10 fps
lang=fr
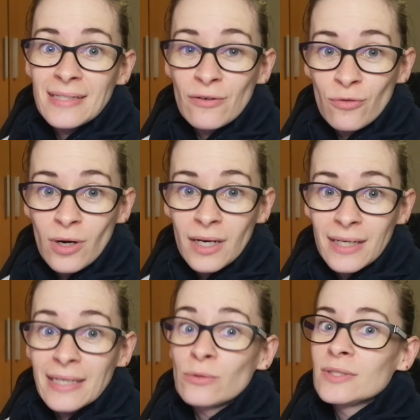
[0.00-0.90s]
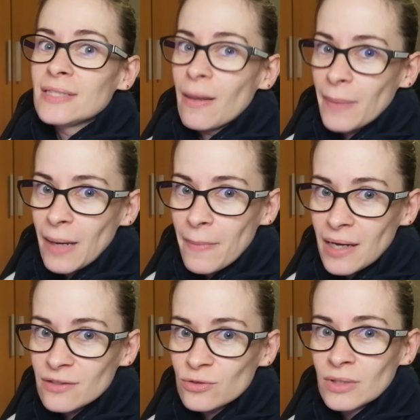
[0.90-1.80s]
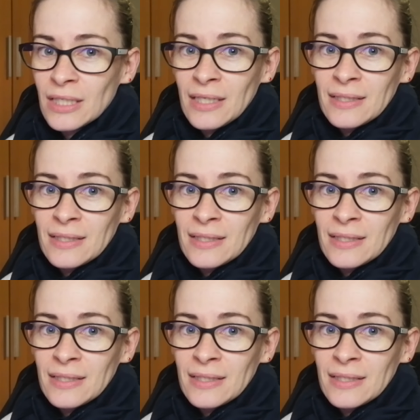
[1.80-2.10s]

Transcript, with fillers: y avoir et aussi la préparation